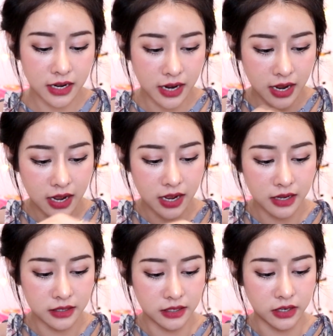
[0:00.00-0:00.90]
นะคะ
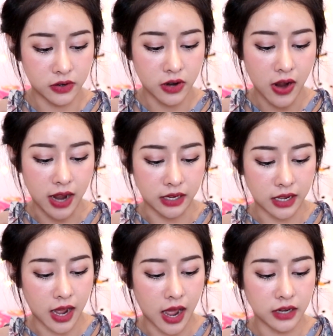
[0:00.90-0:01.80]
เดี๋ยวเราอ่าน
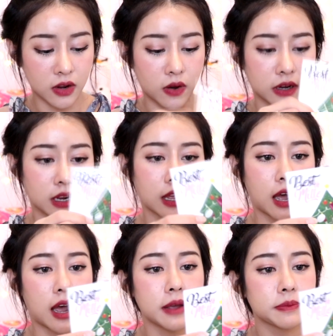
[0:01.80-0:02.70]
การ์ดก่อนนะคะ